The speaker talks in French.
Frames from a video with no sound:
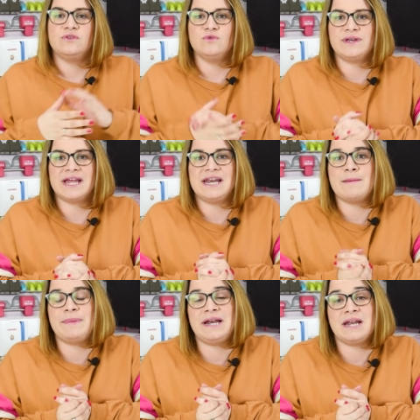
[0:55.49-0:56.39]
donc elle
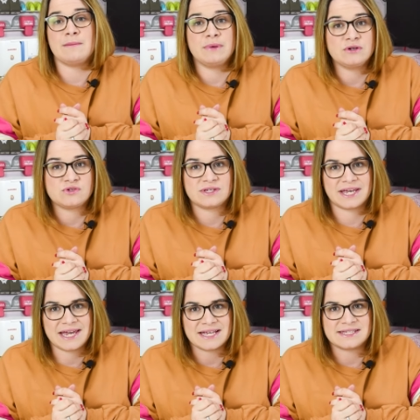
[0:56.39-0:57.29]
l'appelle la box
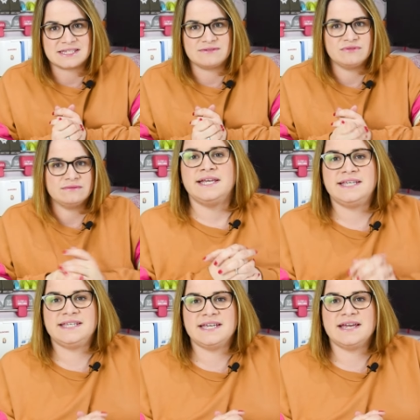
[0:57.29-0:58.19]
créative,
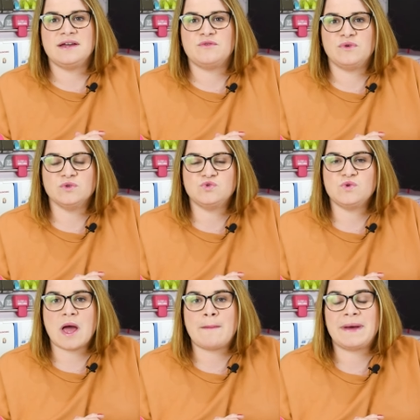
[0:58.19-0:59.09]
qui est vendue
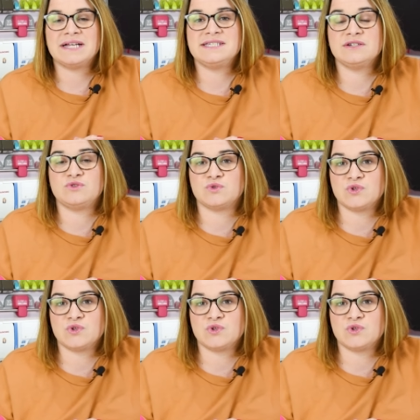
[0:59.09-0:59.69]
à partir de